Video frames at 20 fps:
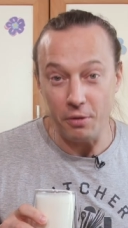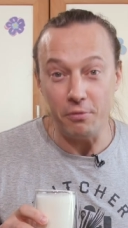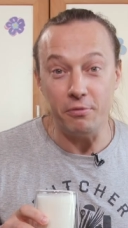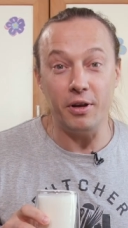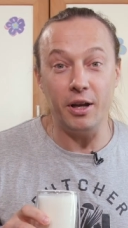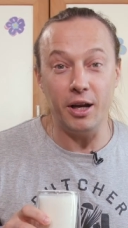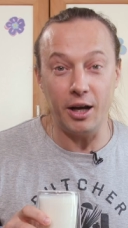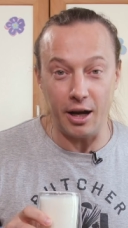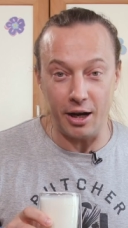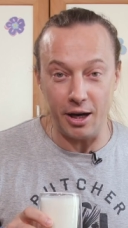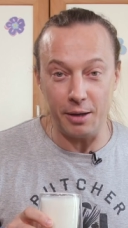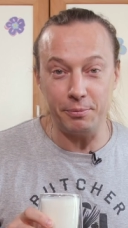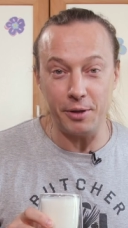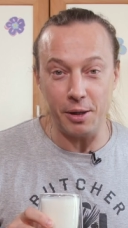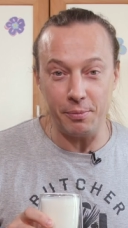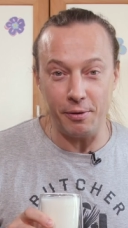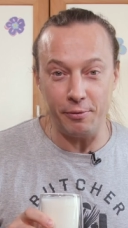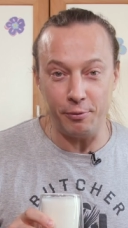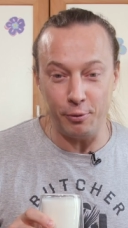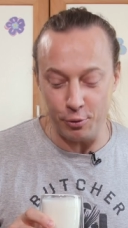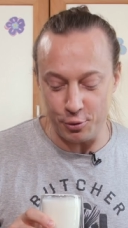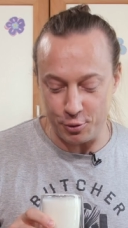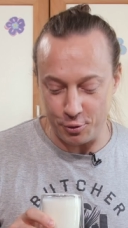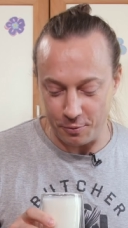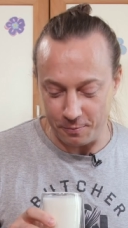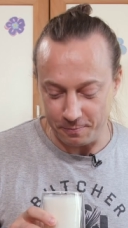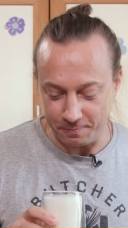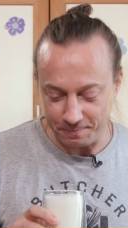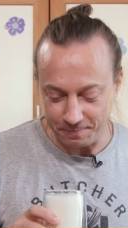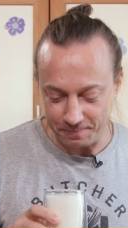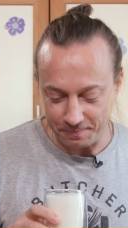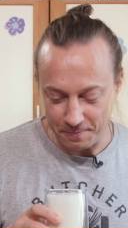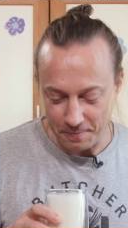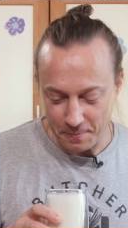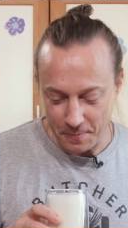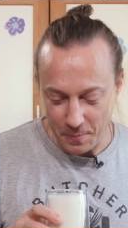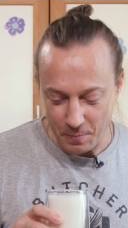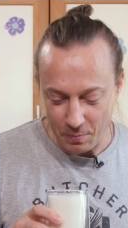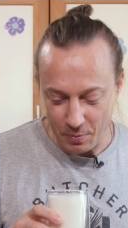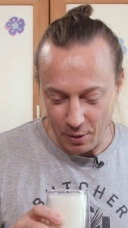Великолепное по вкусу.
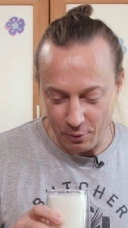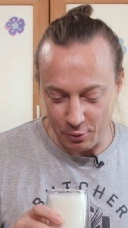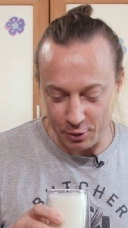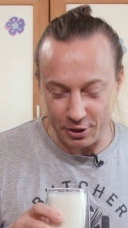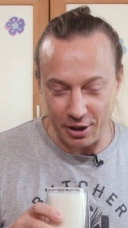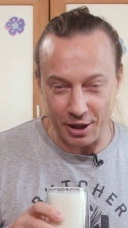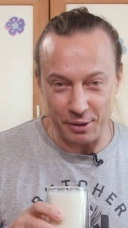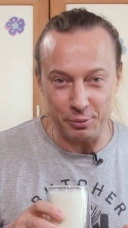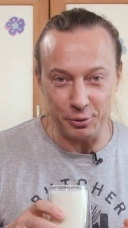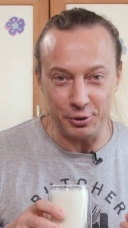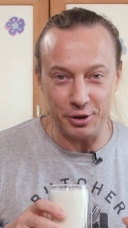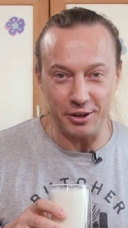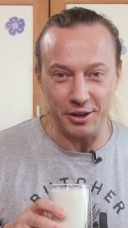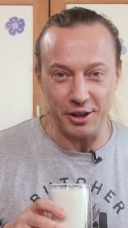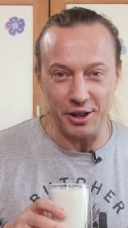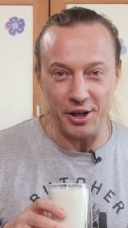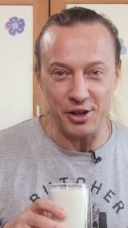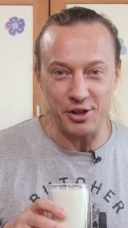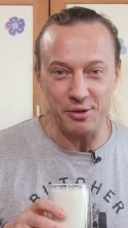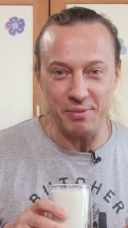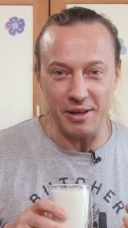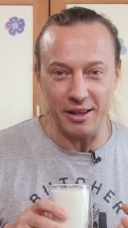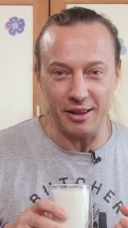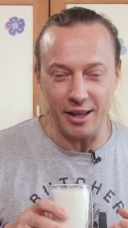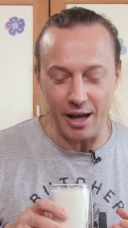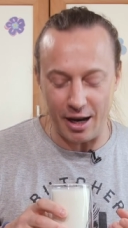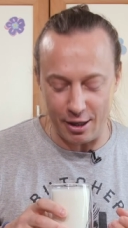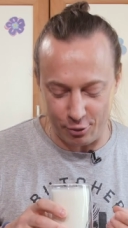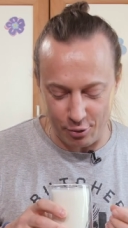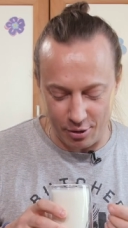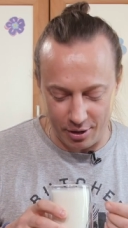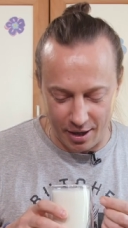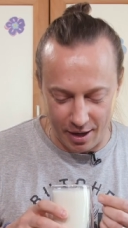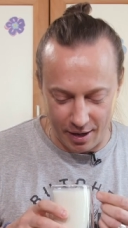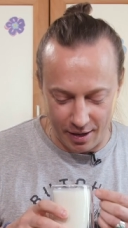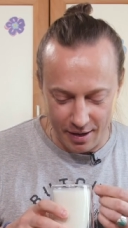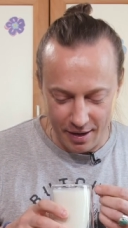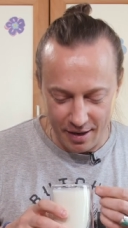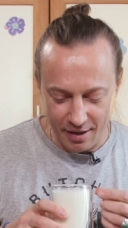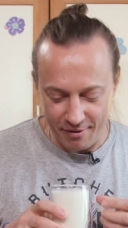Вот как будто ты ешь миндаль,
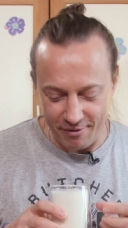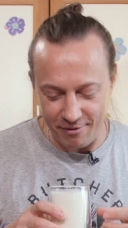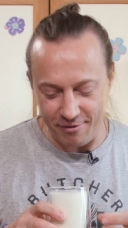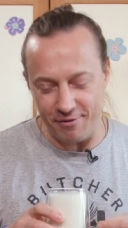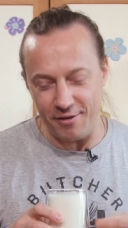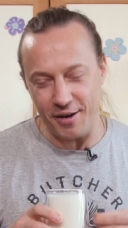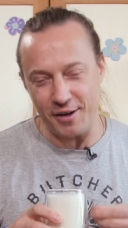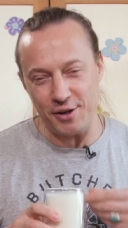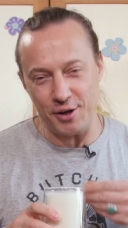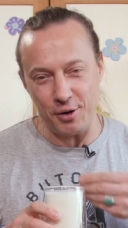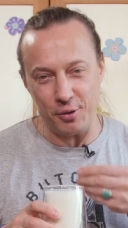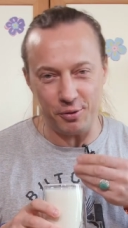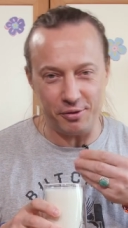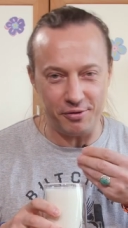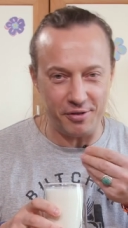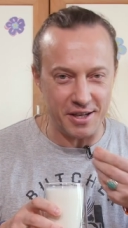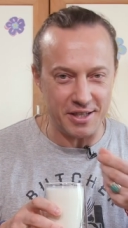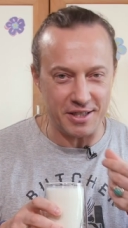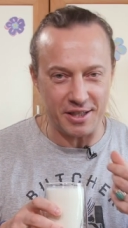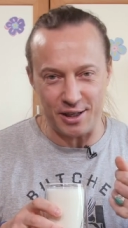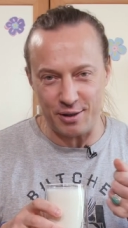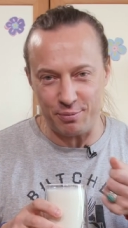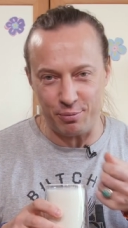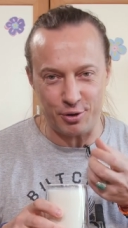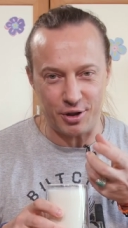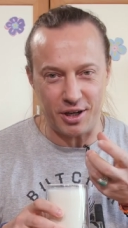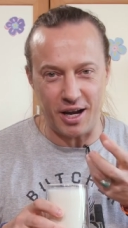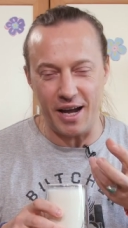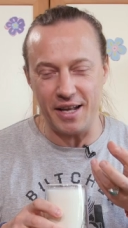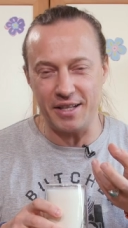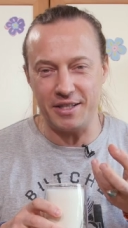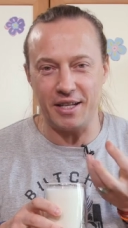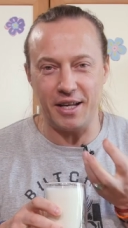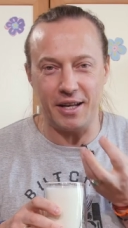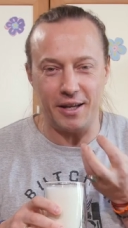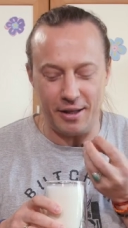только в воде он весь распускается